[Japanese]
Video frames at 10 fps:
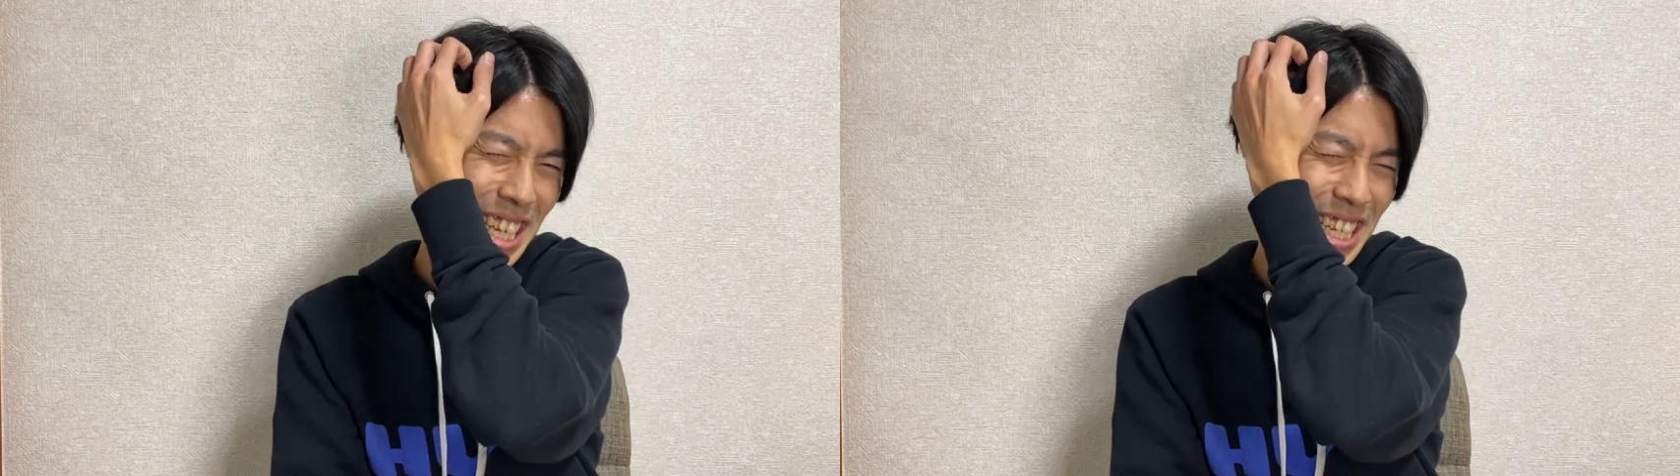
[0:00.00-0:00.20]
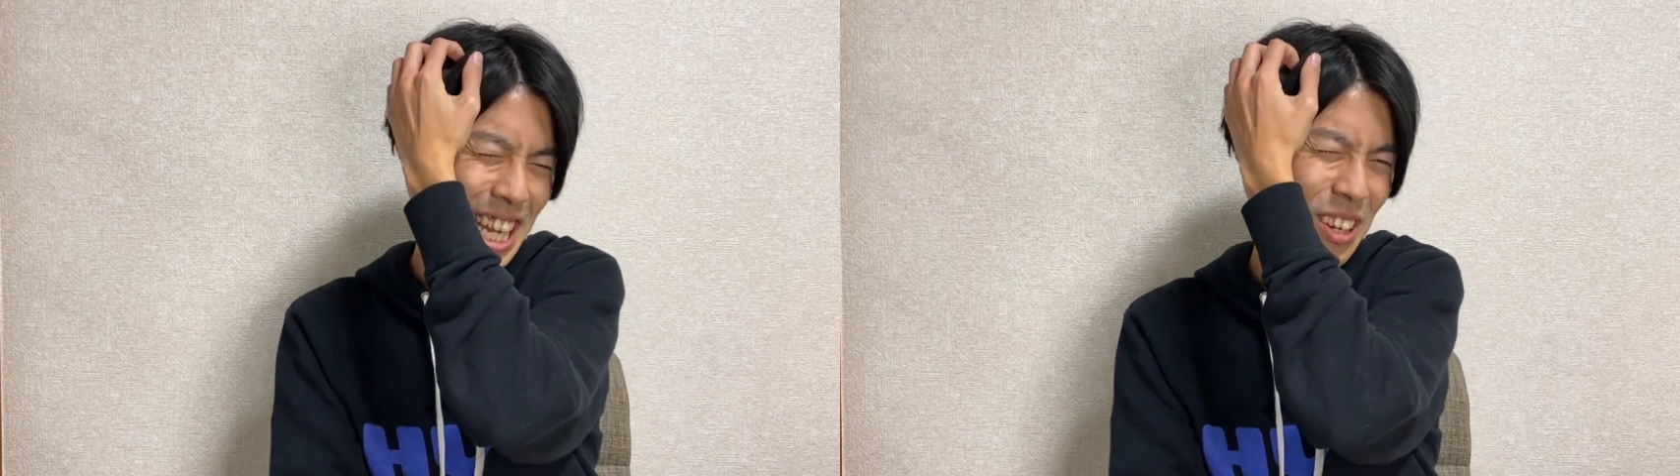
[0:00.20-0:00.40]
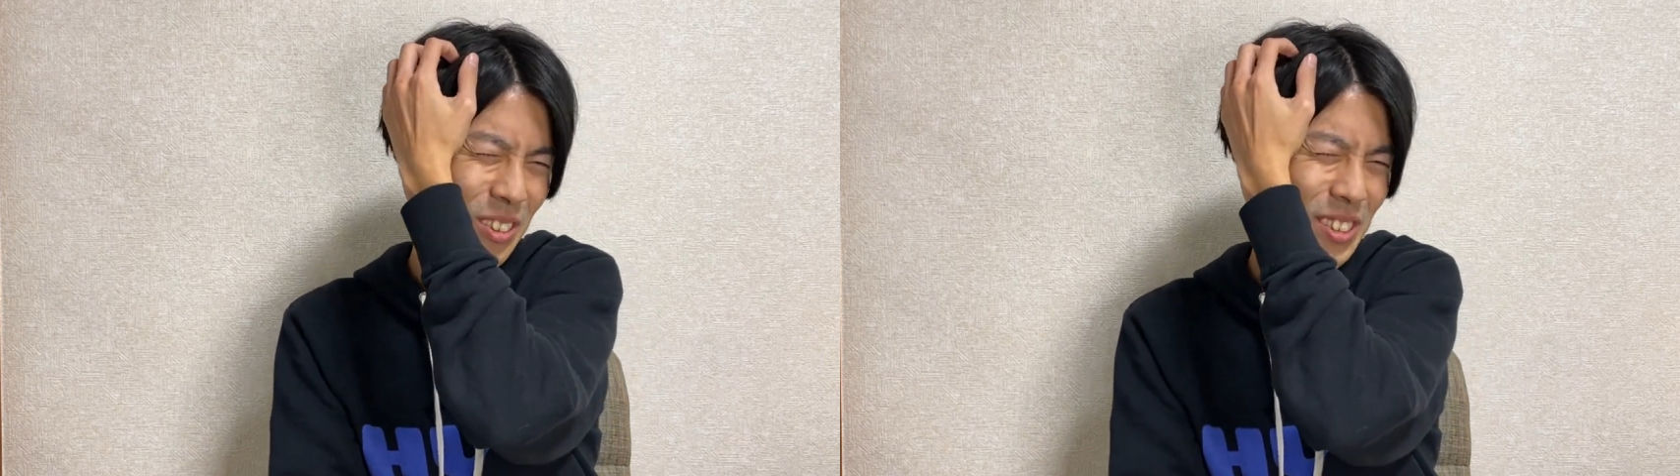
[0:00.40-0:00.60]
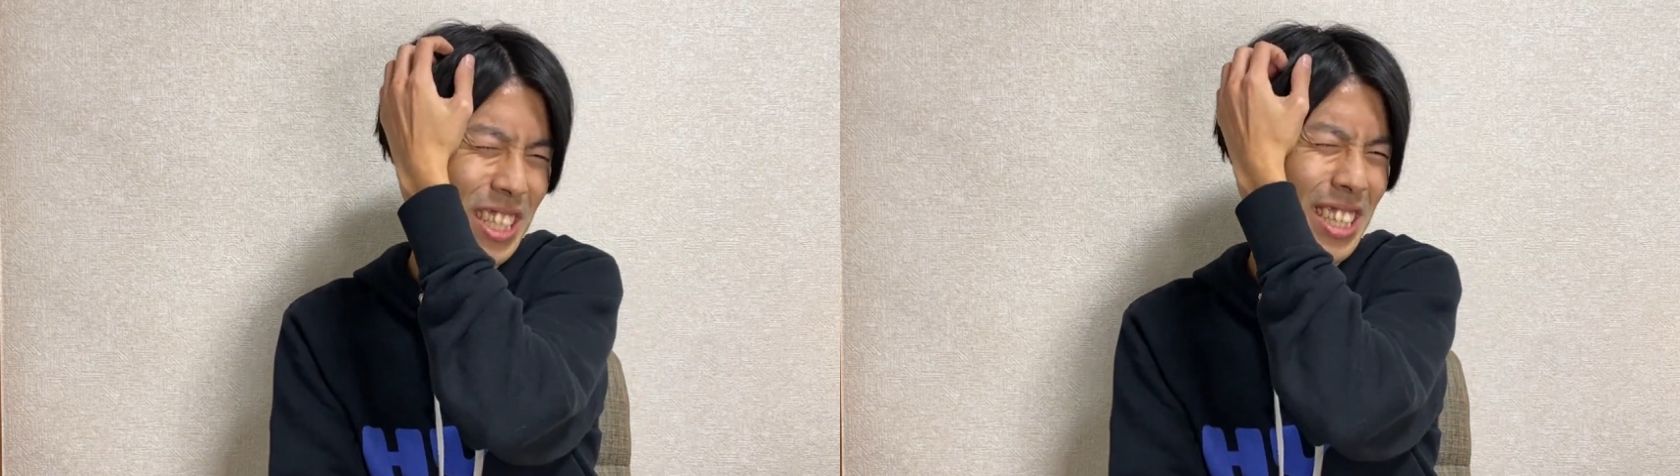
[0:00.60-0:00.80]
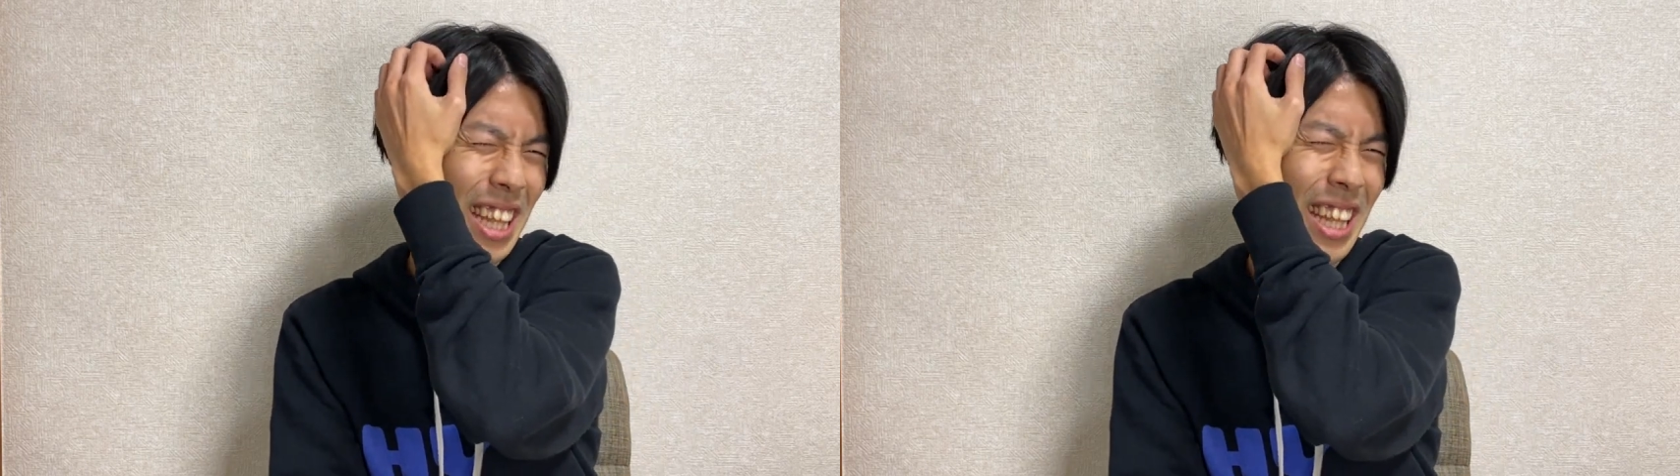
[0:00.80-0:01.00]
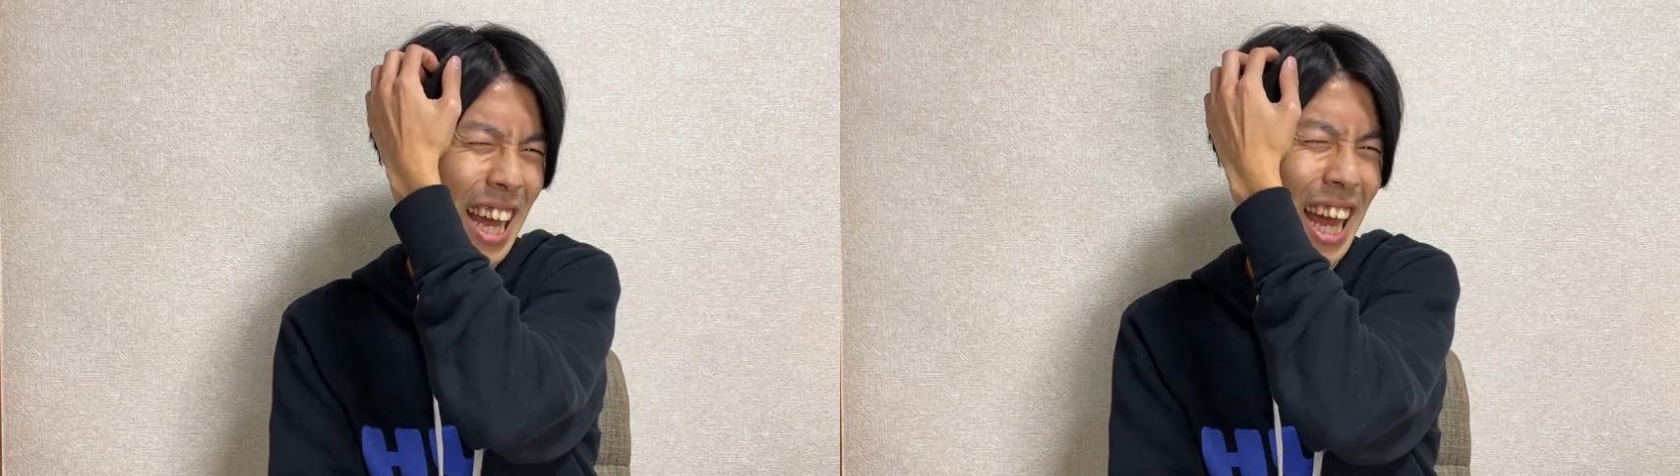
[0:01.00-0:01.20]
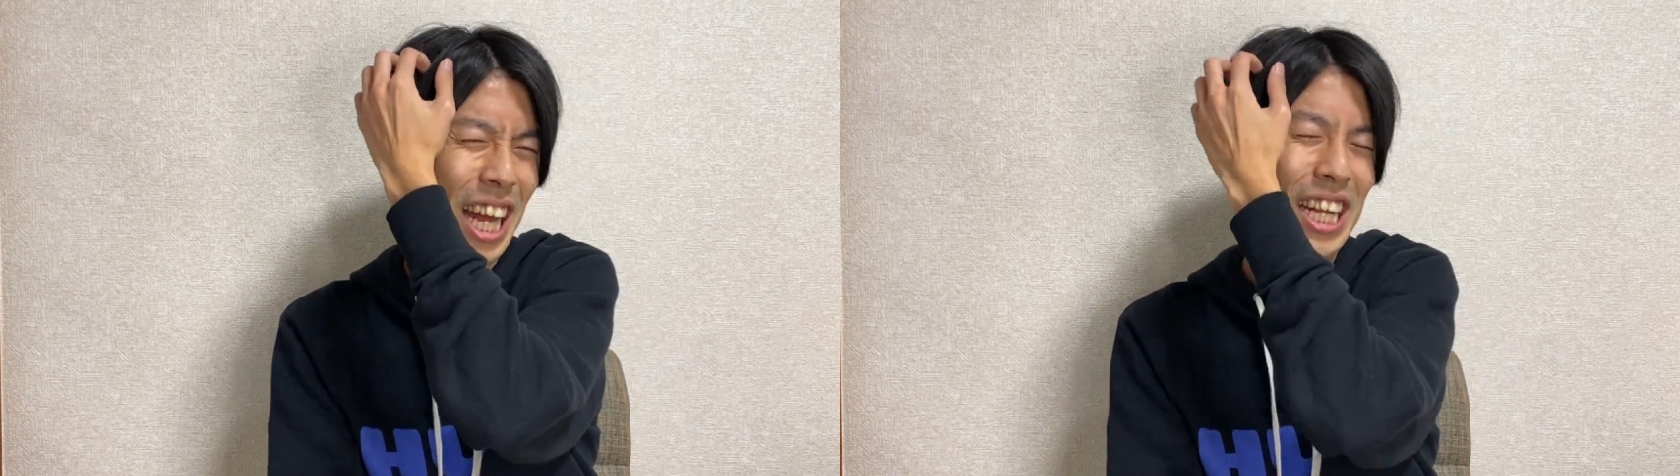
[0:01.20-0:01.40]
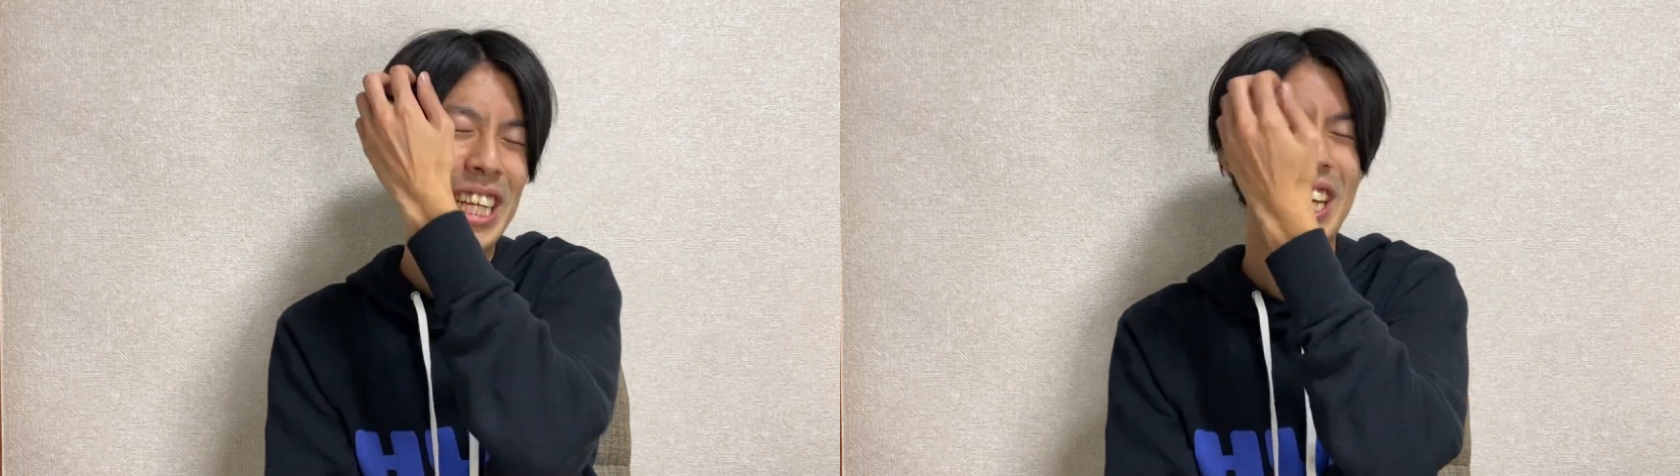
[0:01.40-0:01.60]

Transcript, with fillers: あ、ぜん結構落としちゃったんだ。